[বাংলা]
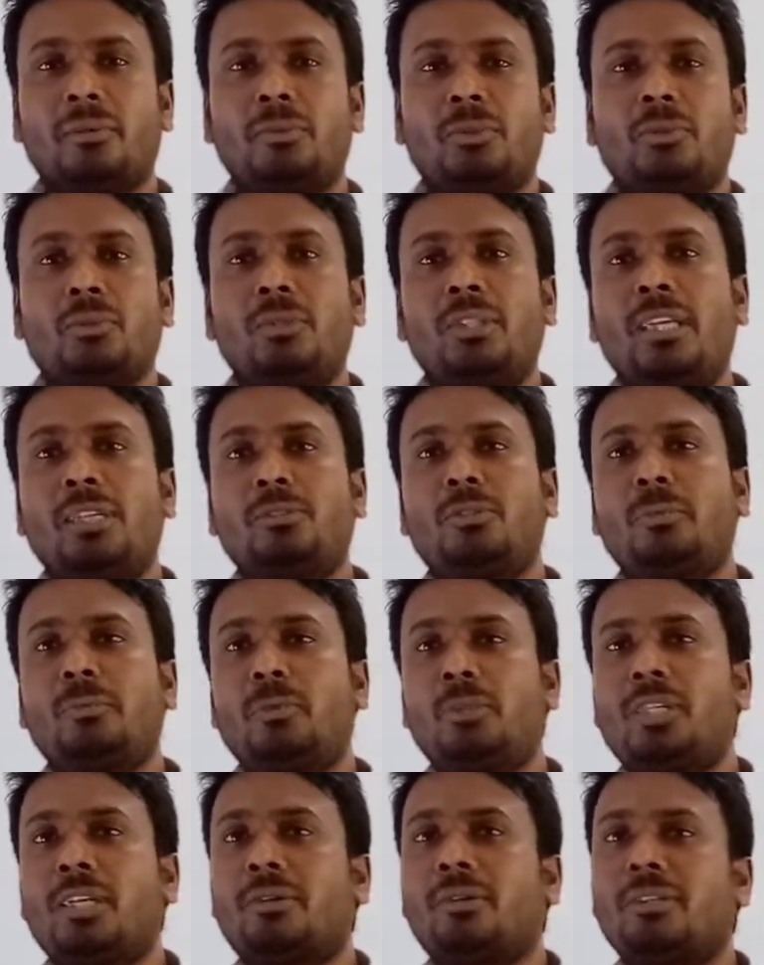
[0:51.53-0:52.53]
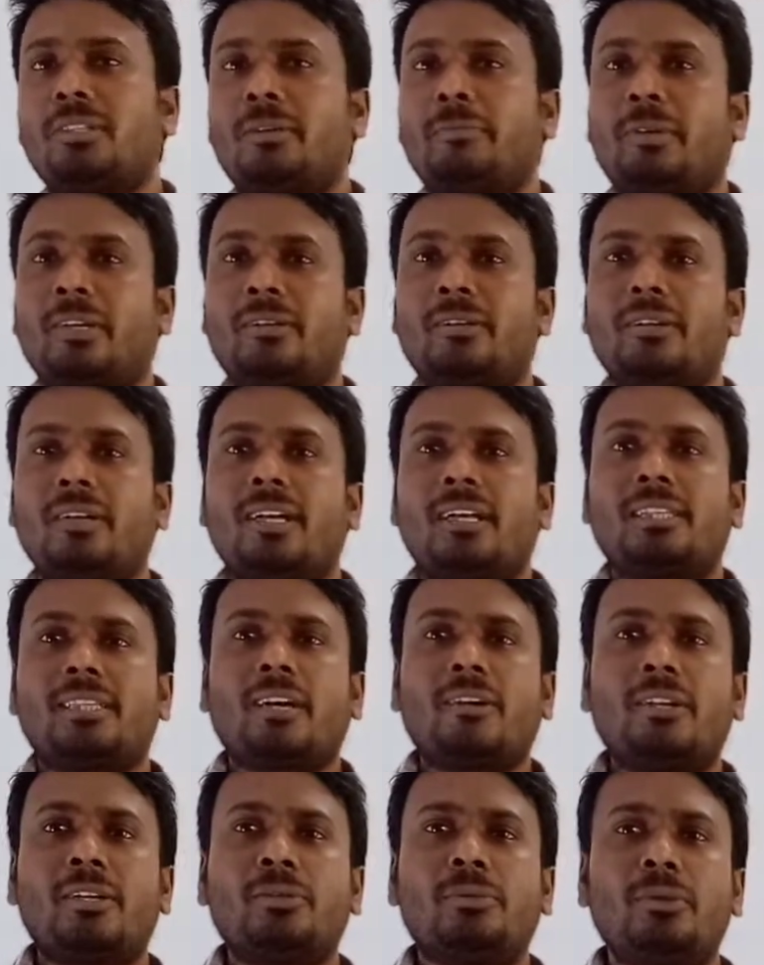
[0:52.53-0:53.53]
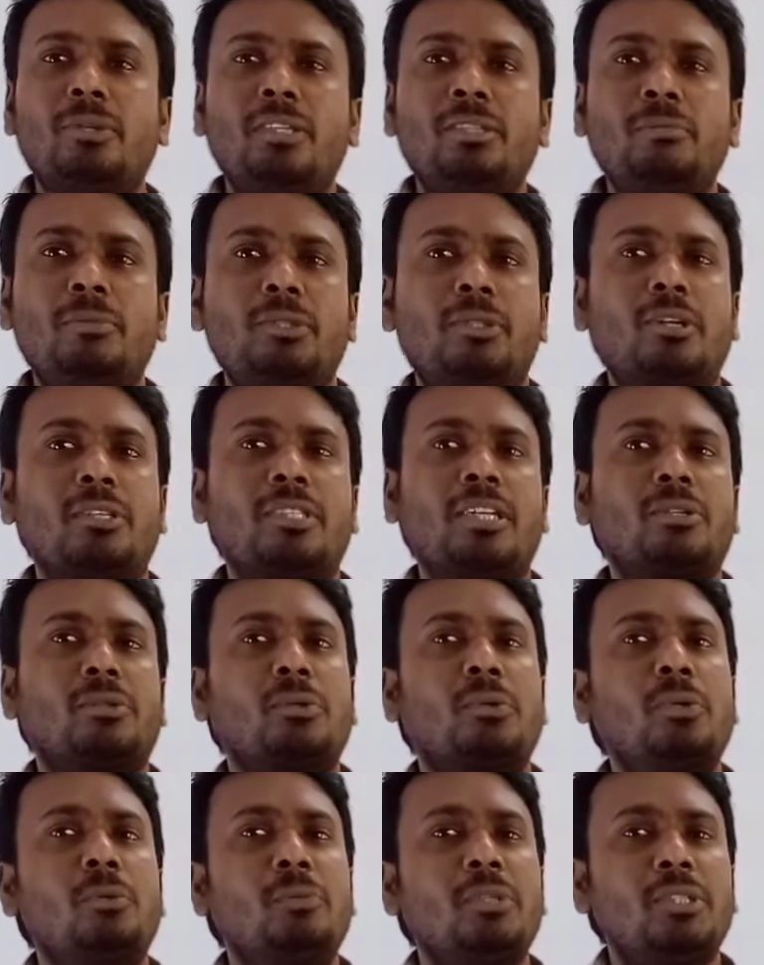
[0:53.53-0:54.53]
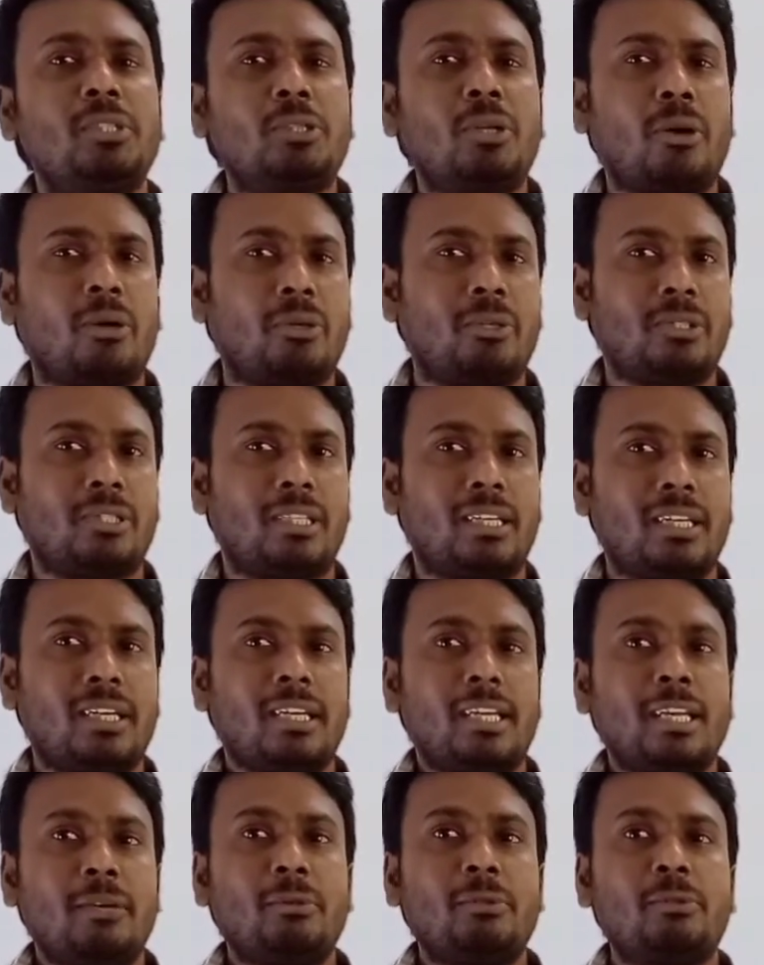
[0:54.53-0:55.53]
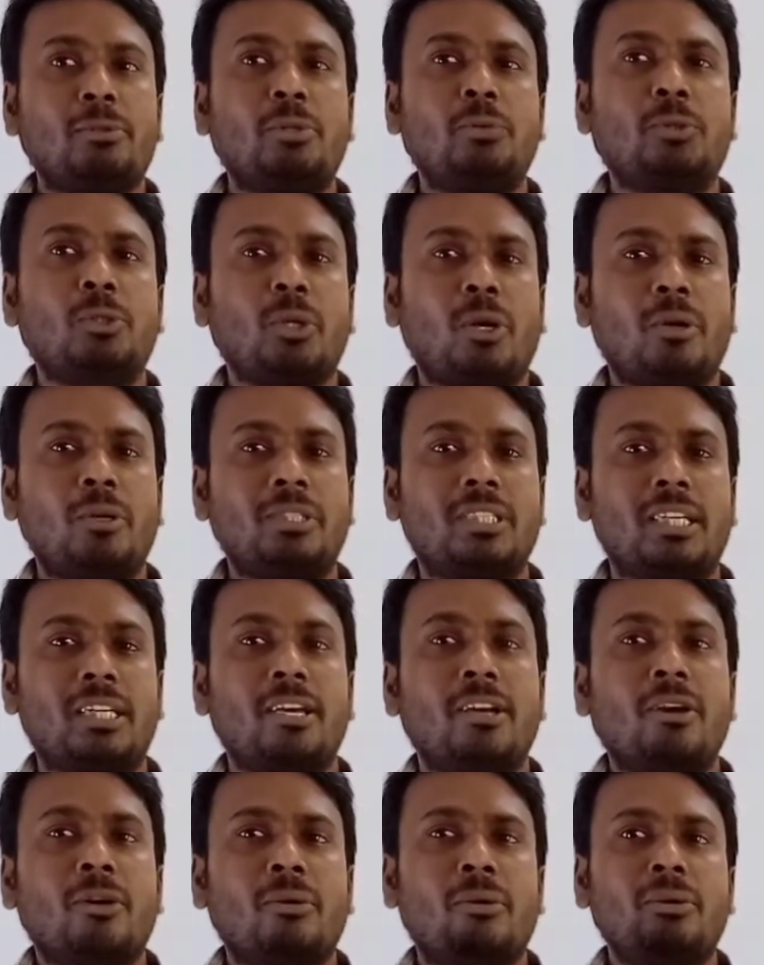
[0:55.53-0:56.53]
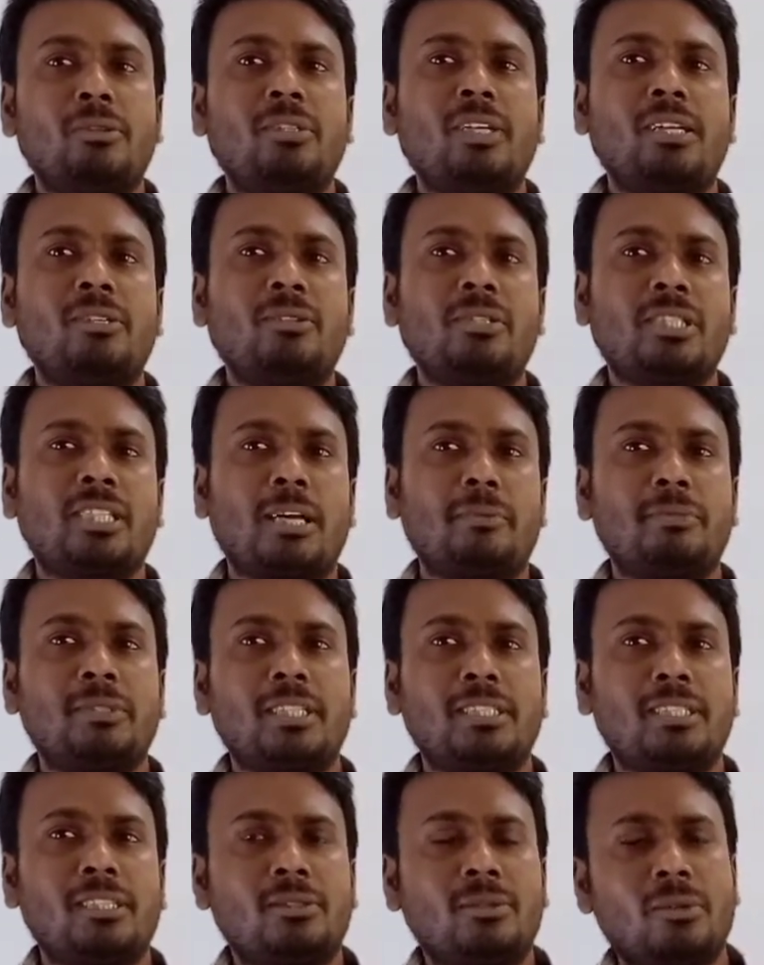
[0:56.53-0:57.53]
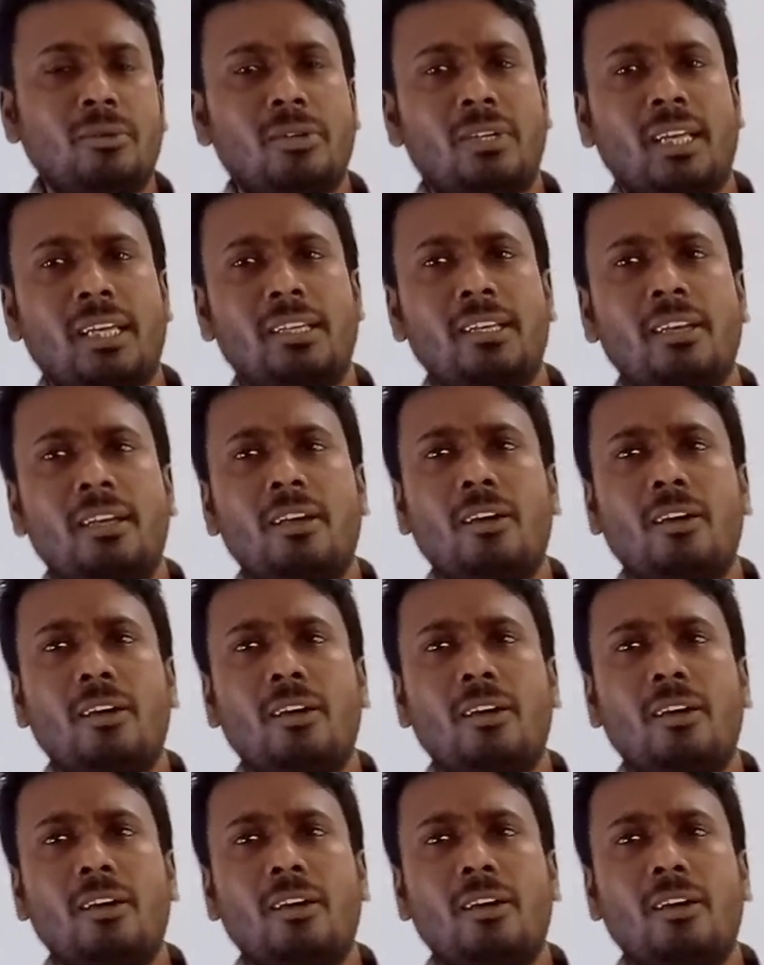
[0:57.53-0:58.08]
যদি একটু বুঝে করতে পারো তাহলে গণিত বিষয়টা খুবই সহজ এবং খুব সহজে অন্যান্য সাবজেক্টের তুলনায়